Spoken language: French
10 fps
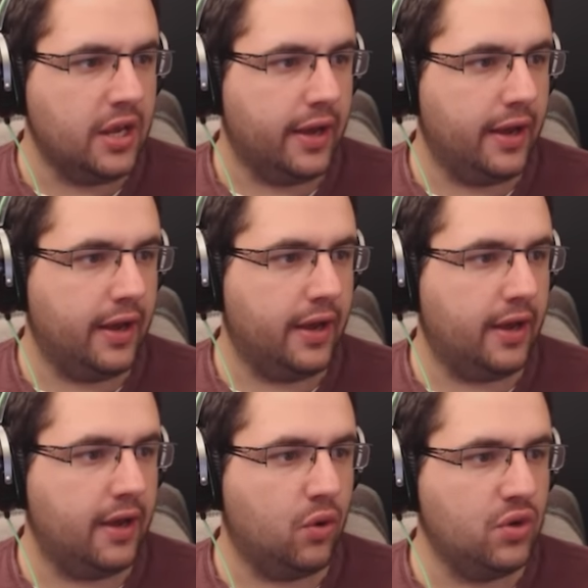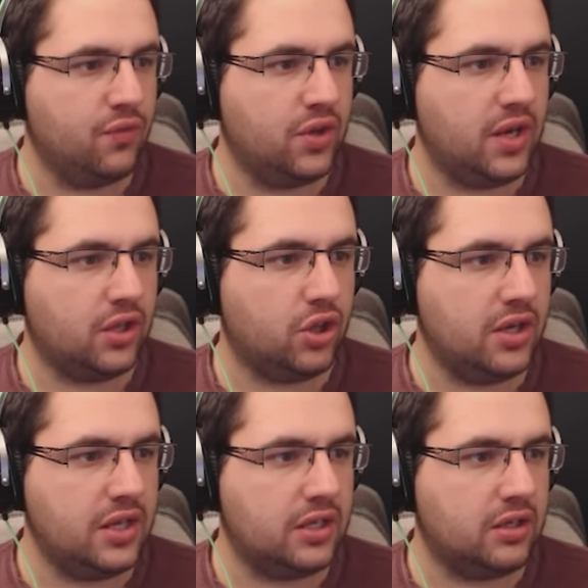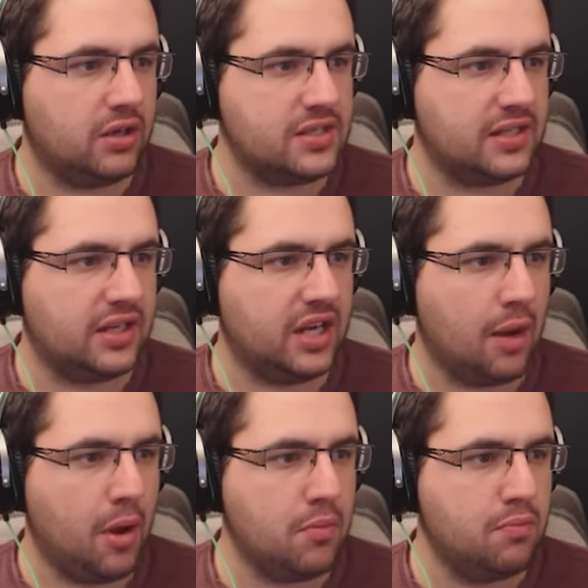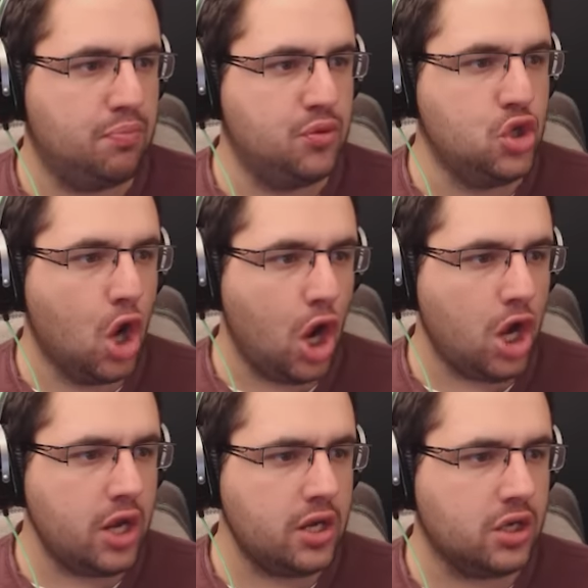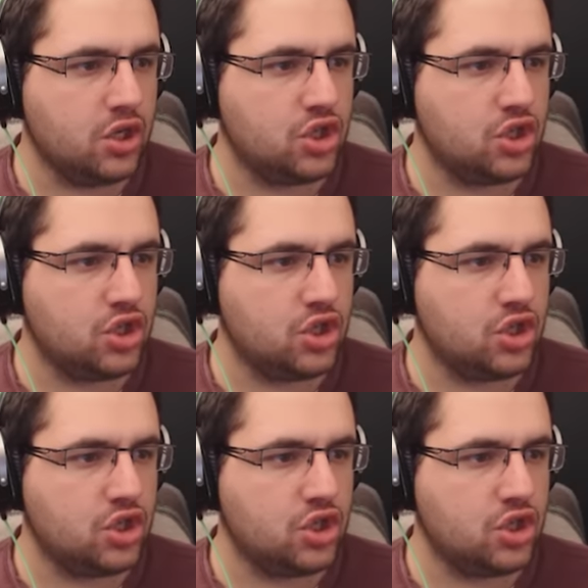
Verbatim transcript: Euh, au niveau de l'électronique, euh, c'était quand même bien.